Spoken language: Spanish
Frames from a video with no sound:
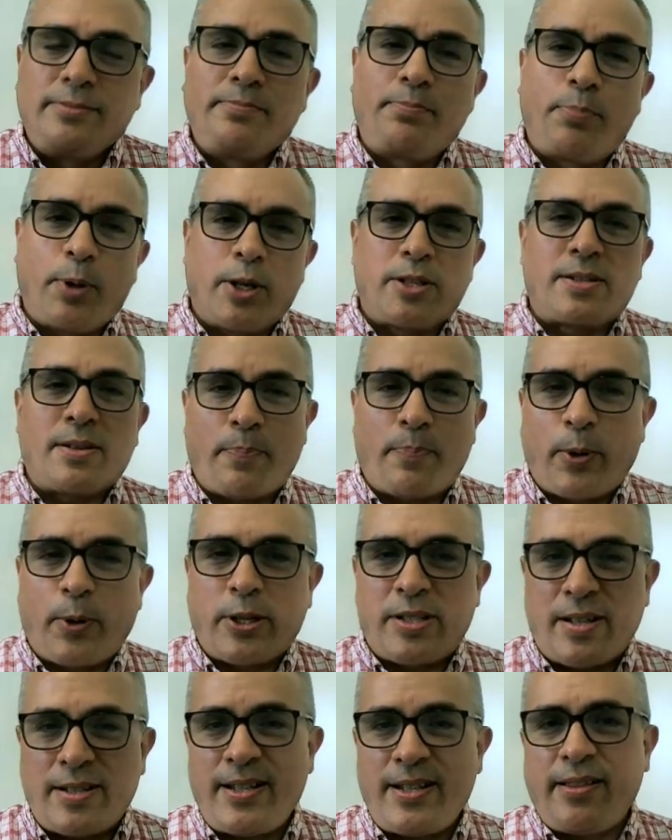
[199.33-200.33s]
Pues,
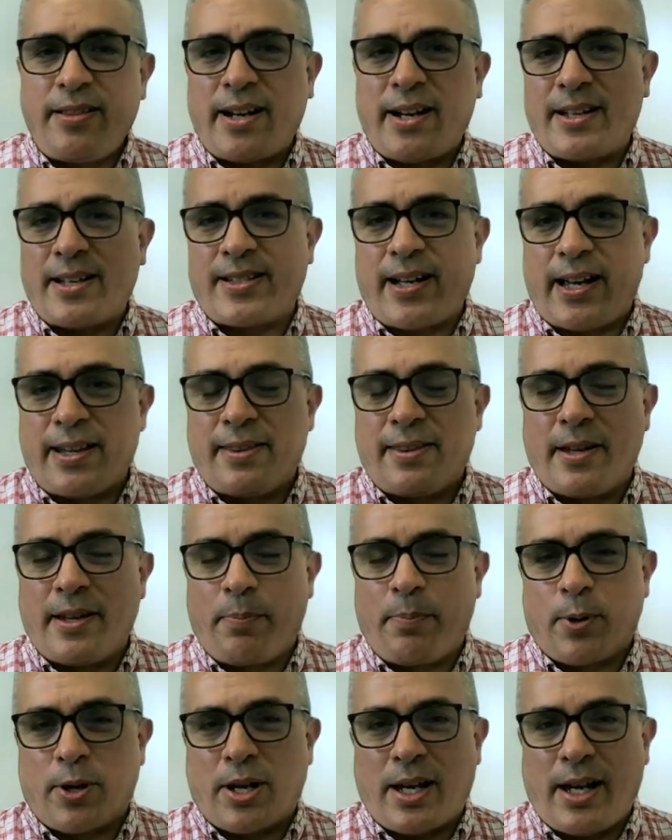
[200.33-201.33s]
pues es interesante
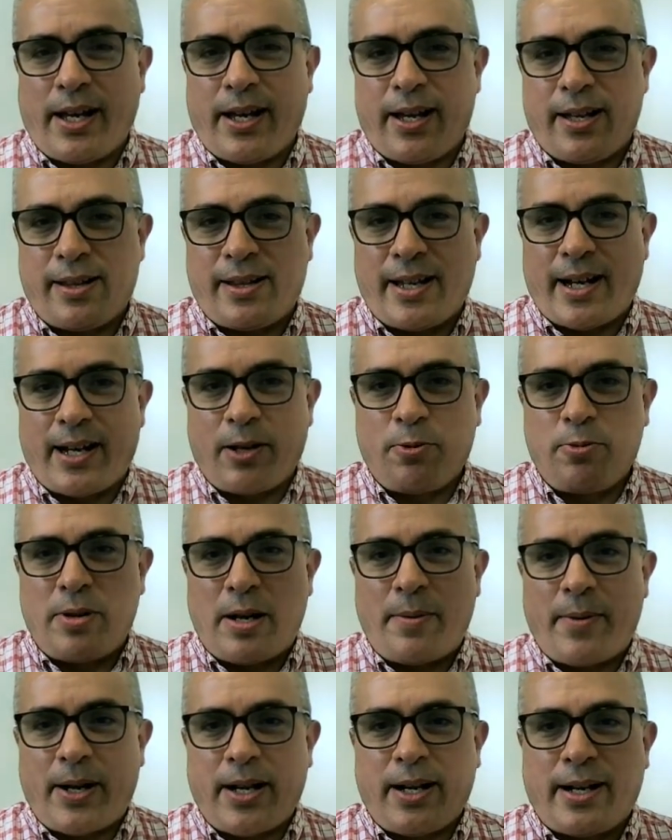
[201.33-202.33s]
porque de
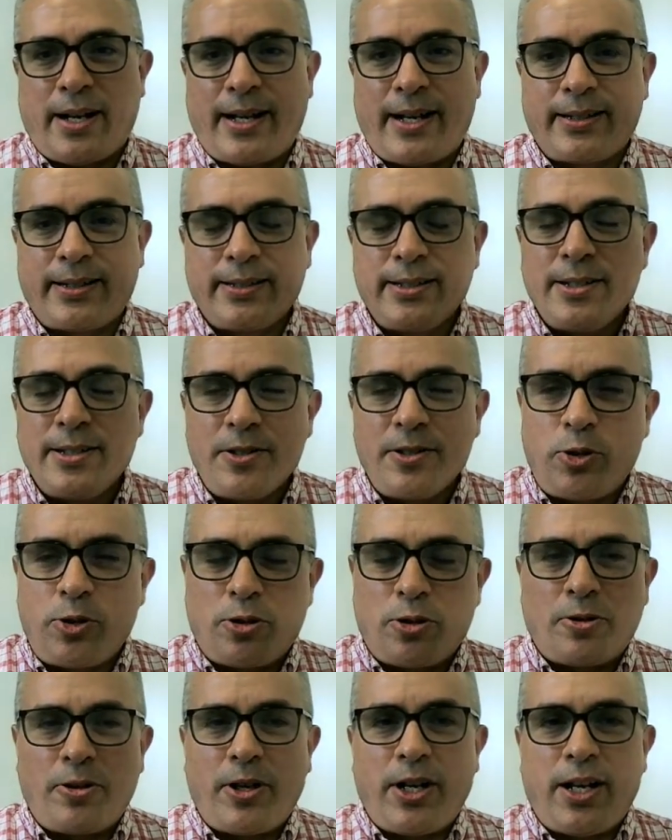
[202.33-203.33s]
alguna manera
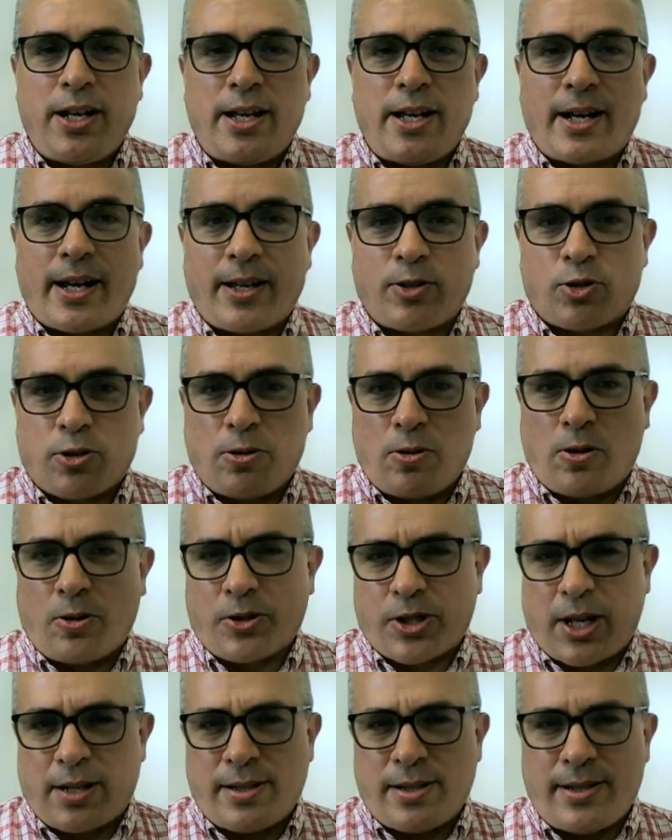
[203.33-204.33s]
yo no diría que son
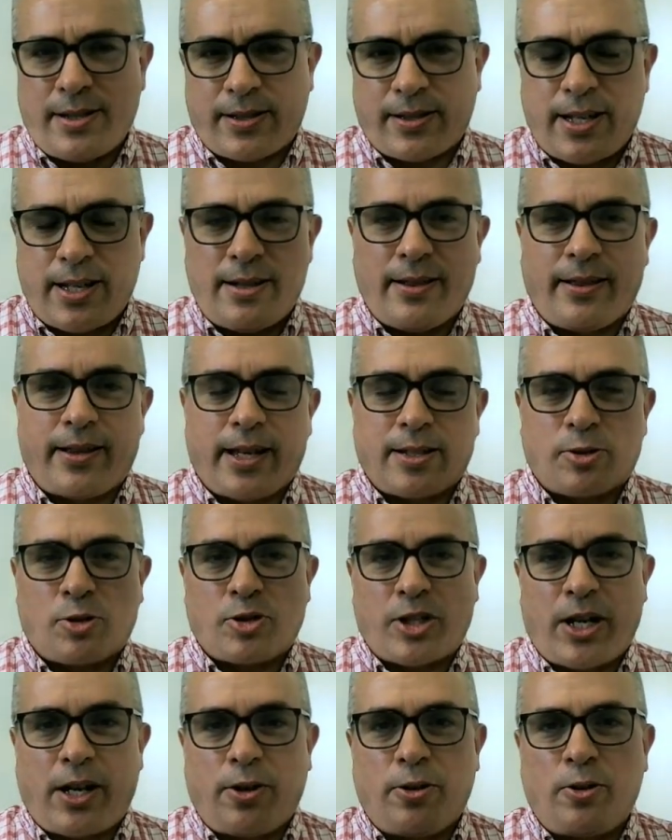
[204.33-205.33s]
cosas distintas, o
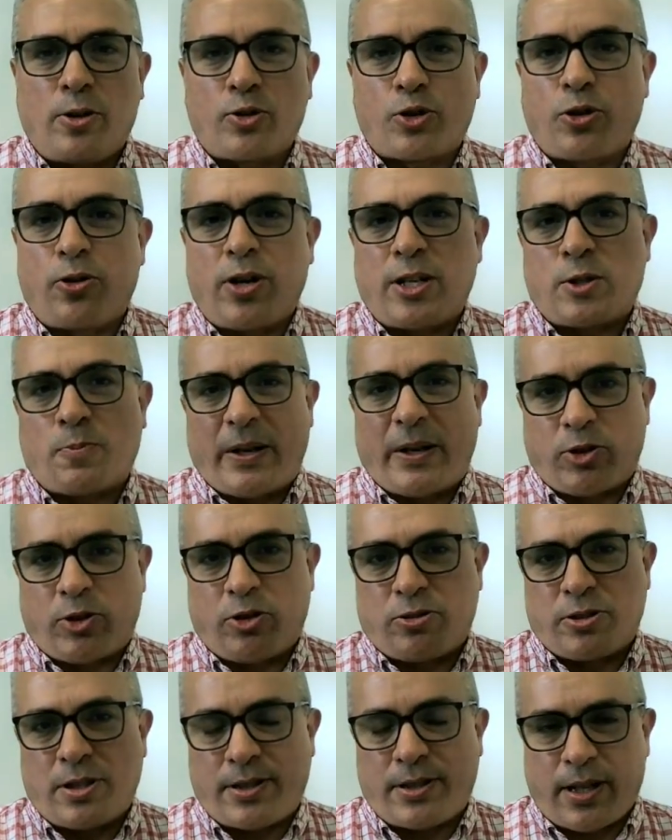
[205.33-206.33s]
sea, no son
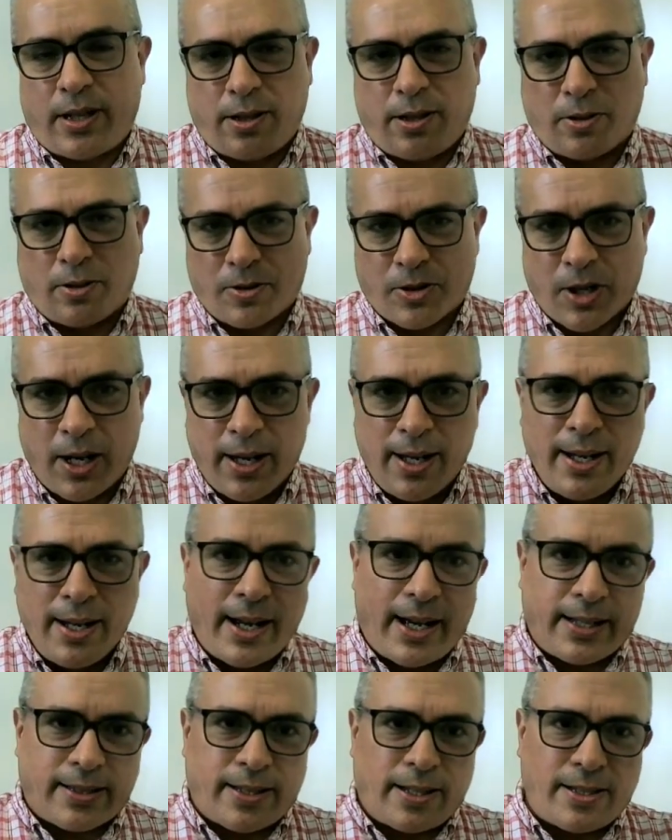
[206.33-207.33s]
espacios distintos.
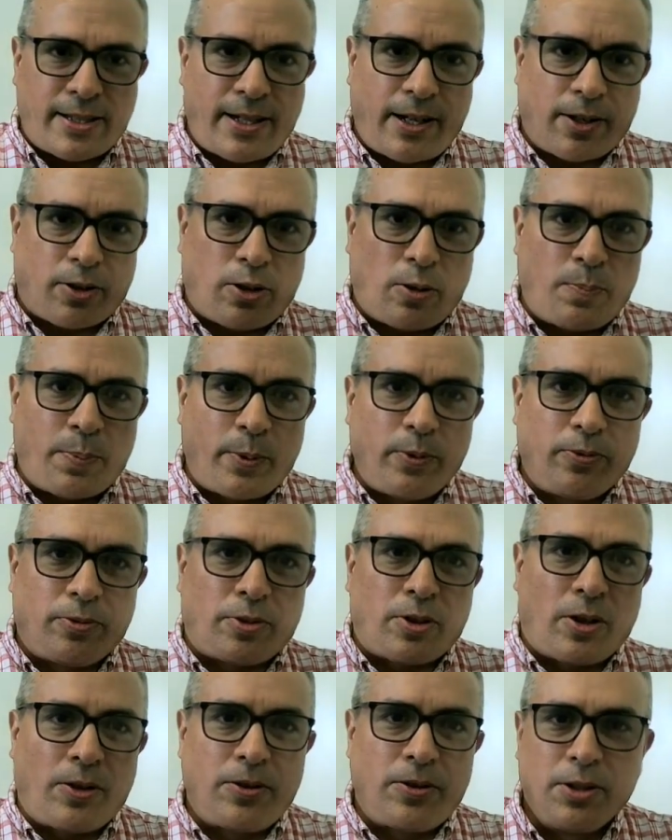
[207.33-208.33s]
Hasta cierto
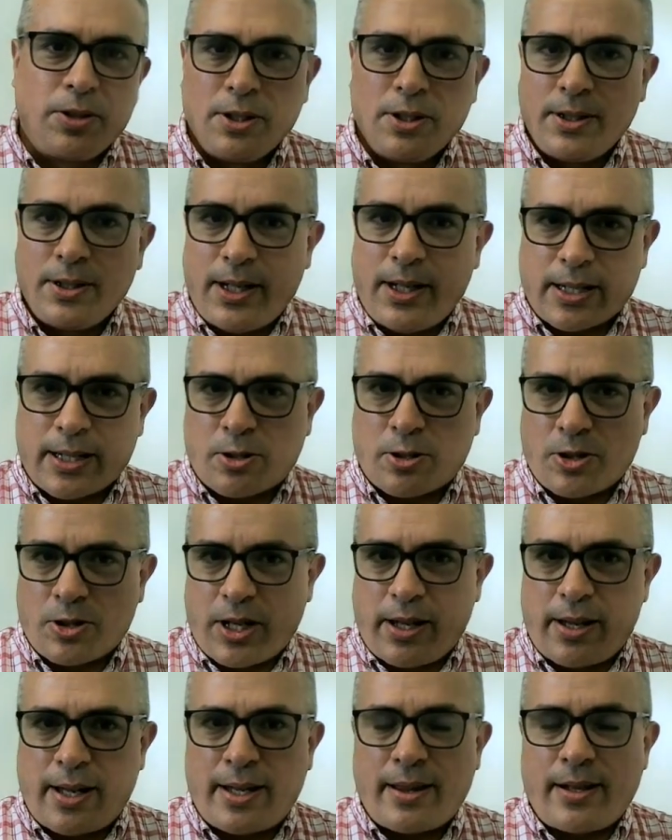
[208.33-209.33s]
punto, la
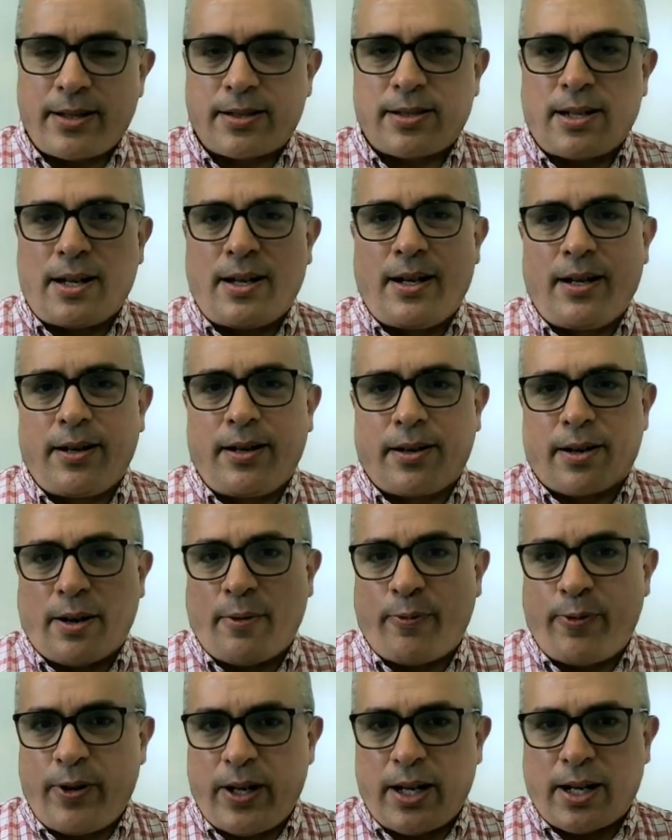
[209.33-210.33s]
sociedad es el
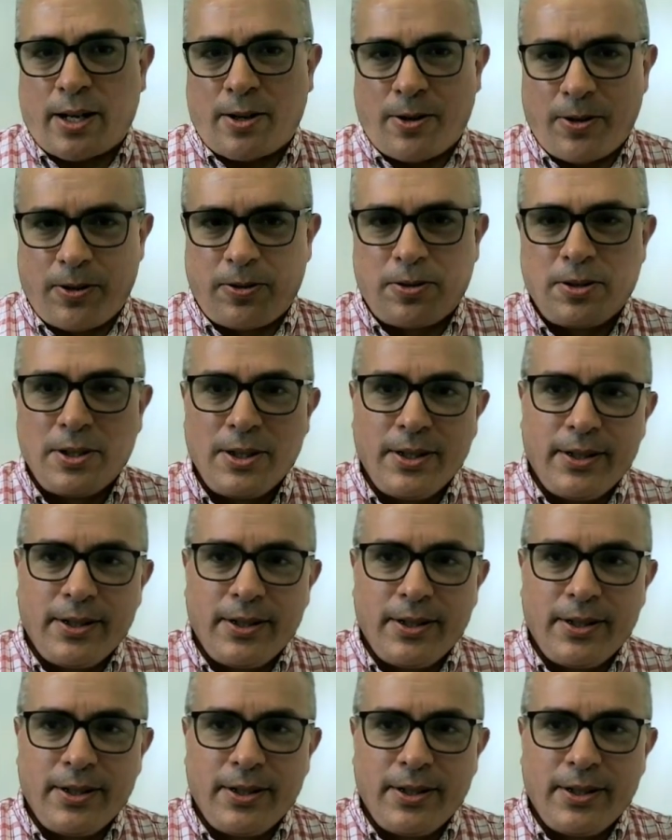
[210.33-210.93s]
reflejo